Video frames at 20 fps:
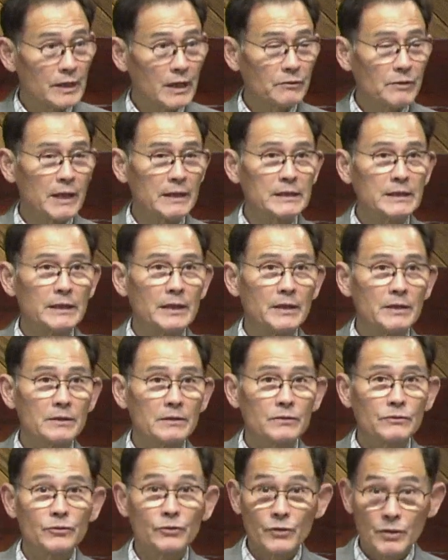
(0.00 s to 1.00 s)
하는데요.
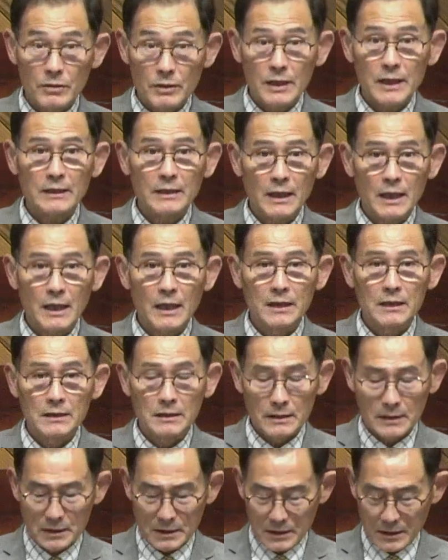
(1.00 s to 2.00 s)
수영을 하다가
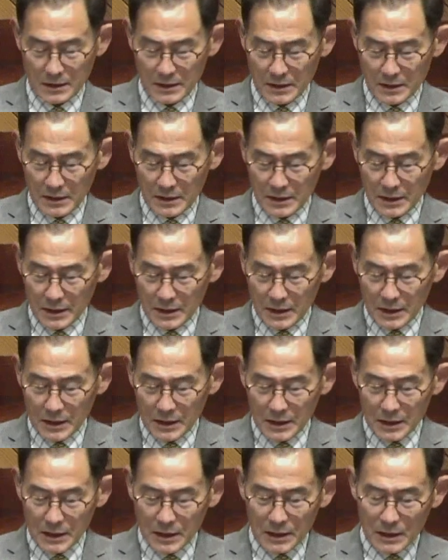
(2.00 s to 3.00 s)

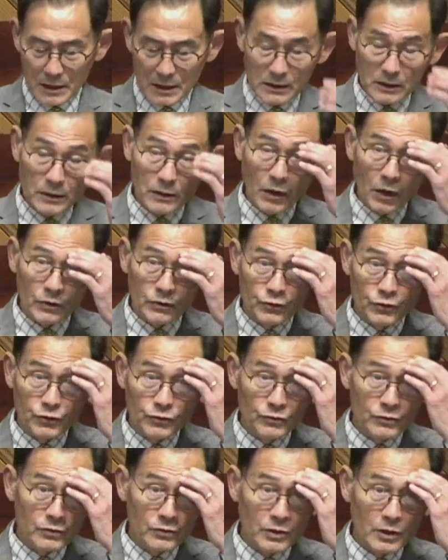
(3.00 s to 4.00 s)
아,
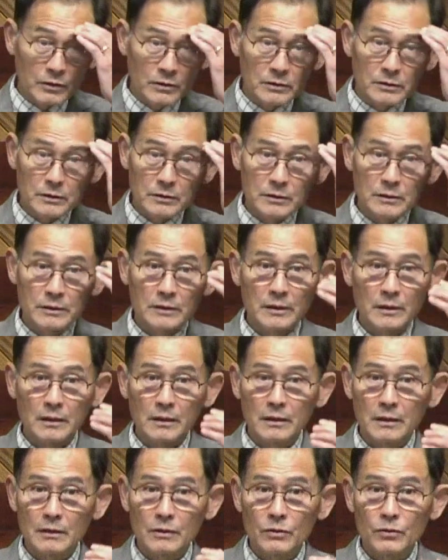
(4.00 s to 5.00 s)
죽는 거는
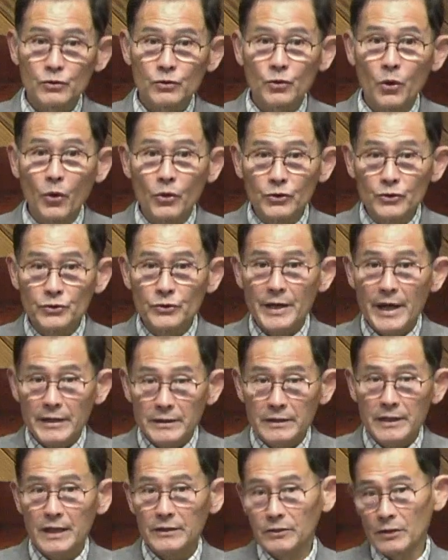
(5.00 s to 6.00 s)
조류에
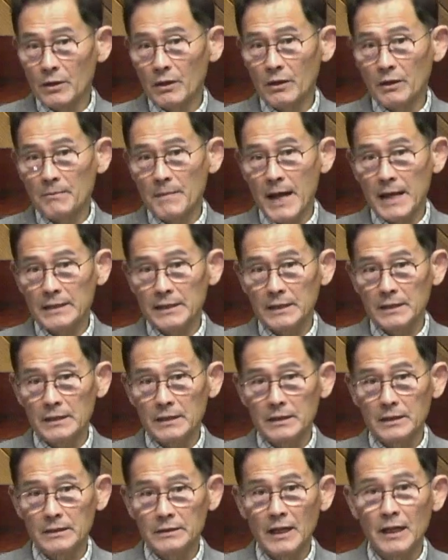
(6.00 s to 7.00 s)
의해서 많이
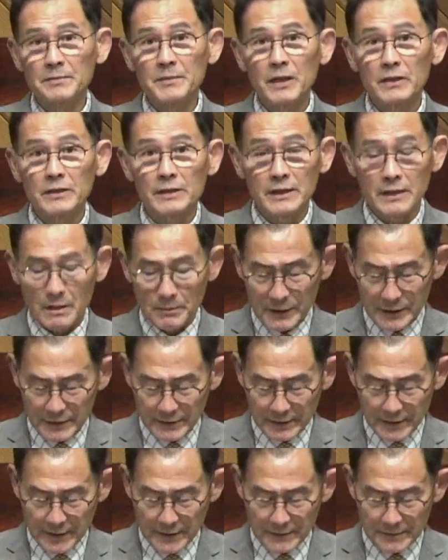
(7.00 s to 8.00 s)
생명을
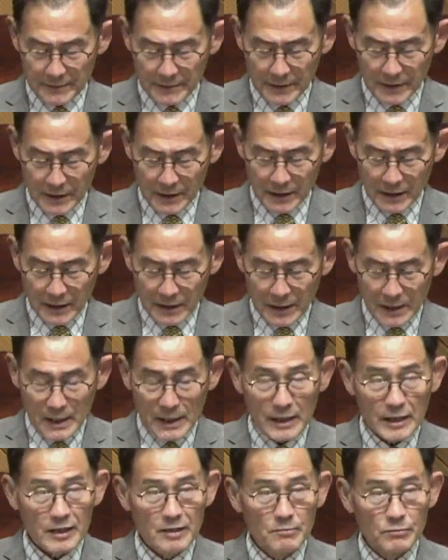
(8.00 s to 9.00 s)
잃어버린대요.
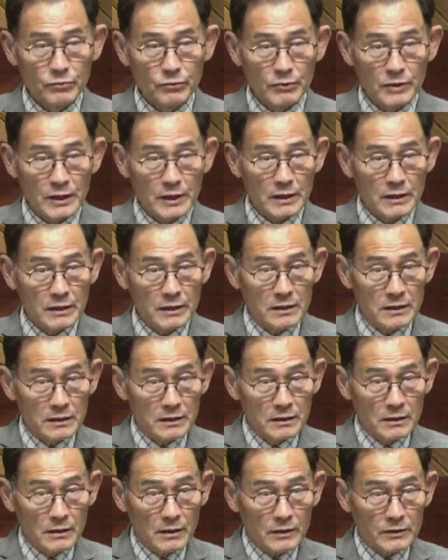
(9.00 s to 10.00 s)
이 물이
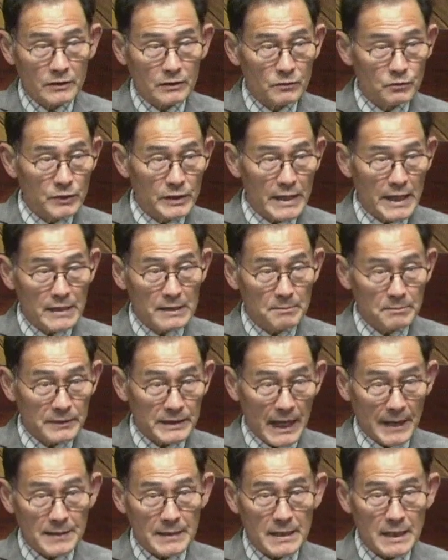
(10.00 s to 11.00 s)
흐르는 것은 위에는
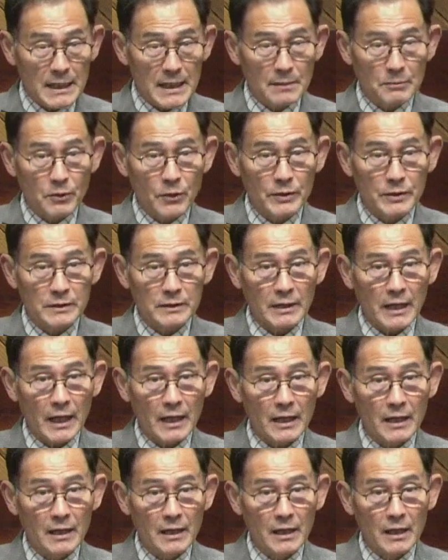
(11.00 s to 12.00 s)
잔잔해
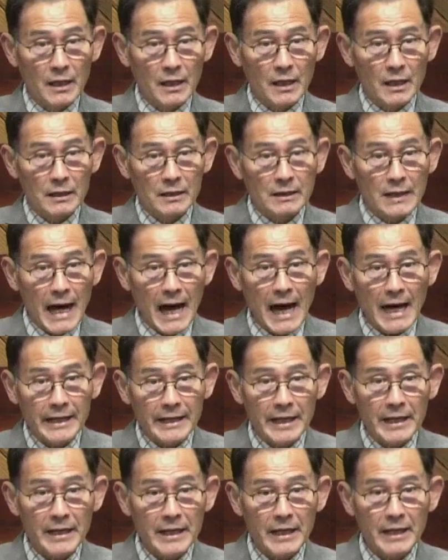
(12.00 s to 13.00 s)
보이는데 그
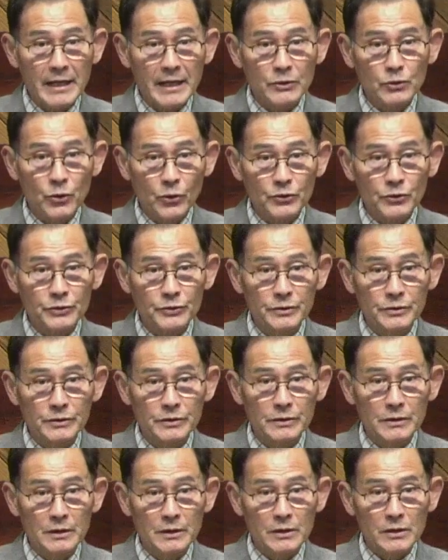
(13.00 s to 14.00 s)
아래의 조류는
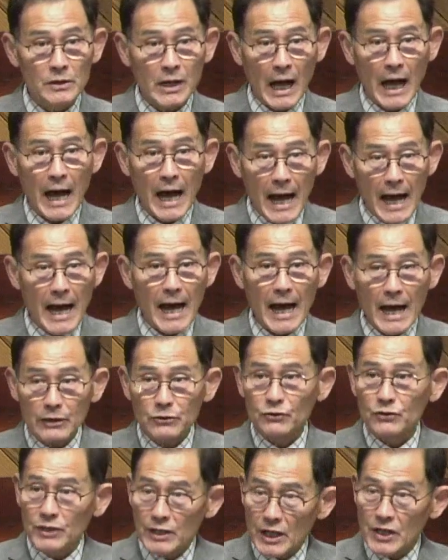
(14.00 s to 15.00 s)
아주
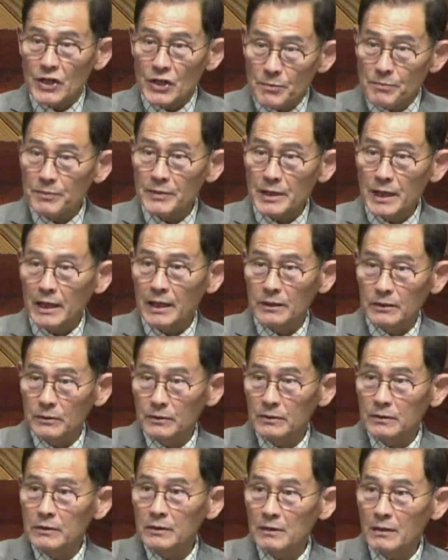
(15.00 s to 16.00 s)
이게 힘싸게
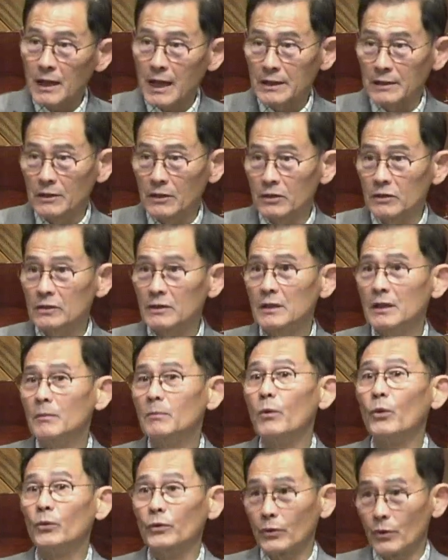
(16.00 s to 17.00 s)
흘러가는 것을
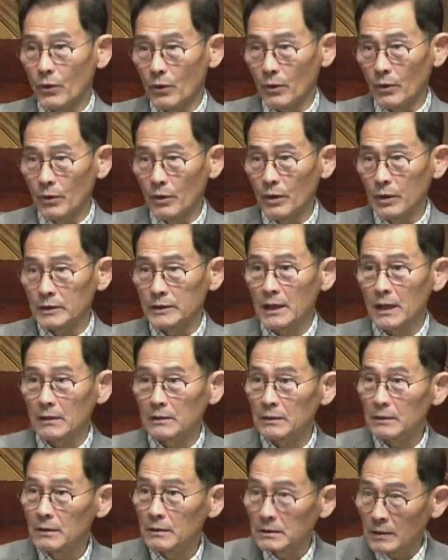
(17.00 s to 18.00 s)
모르고 그냥
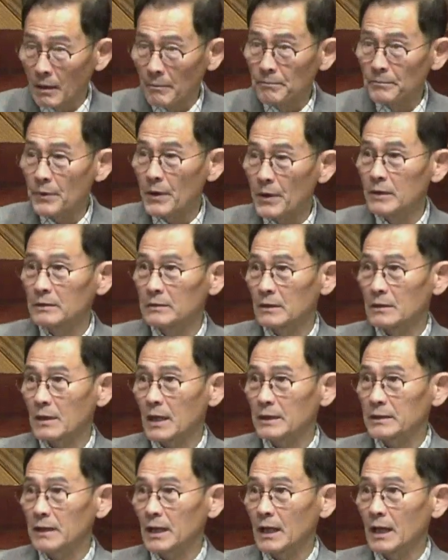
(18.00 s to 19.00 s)
덤펑
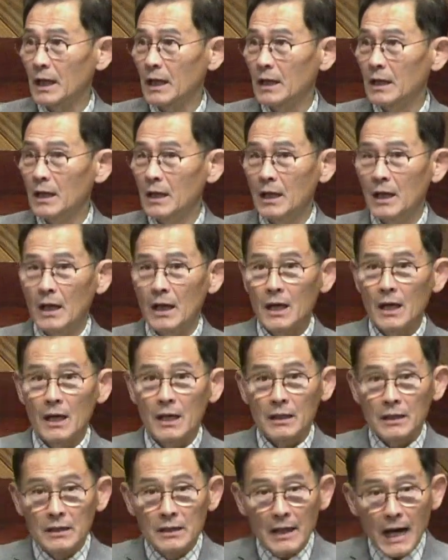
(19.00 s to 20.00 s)
들어갔다가
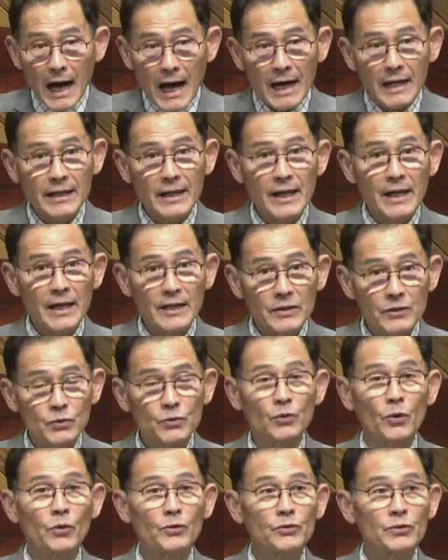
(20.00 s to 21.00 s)
그 아래
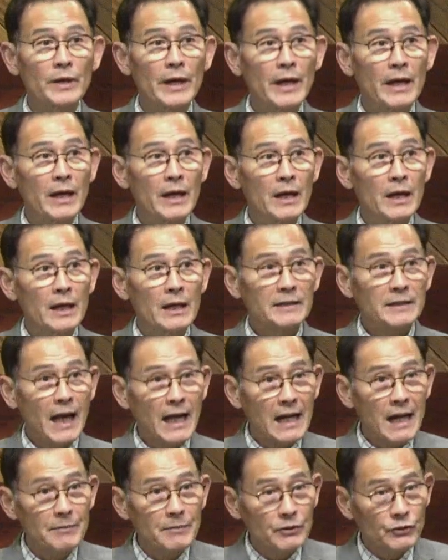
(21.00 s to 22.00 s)
조류에
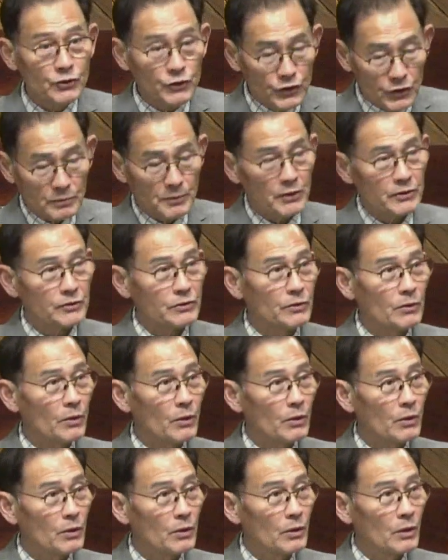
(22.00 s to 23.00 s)
사람이 뒤집어지고